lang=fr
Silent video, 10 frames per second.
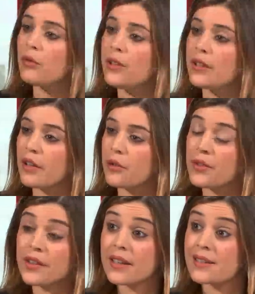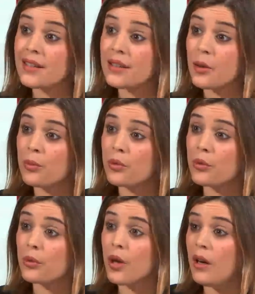pour vous d'être associé à ça,
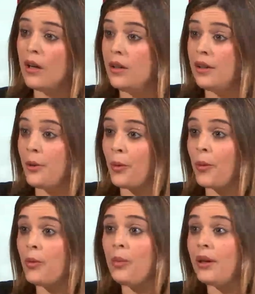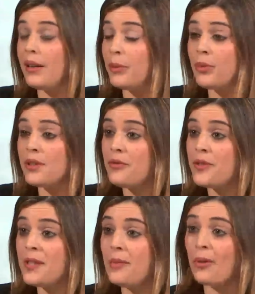Puisqu'on euh, puisque on, peut pas, on peut
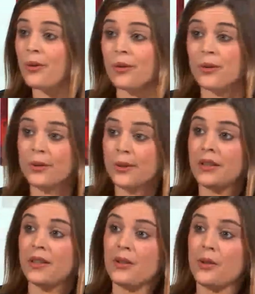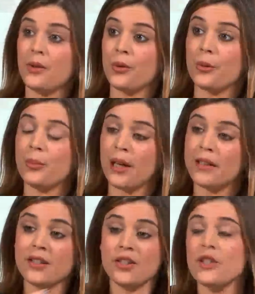difficilement euh,
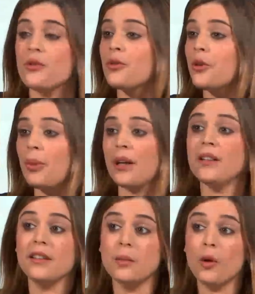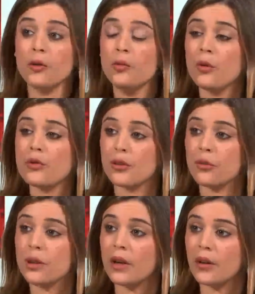parler des gilets jaunes sans parler des débordements aujourd'hui.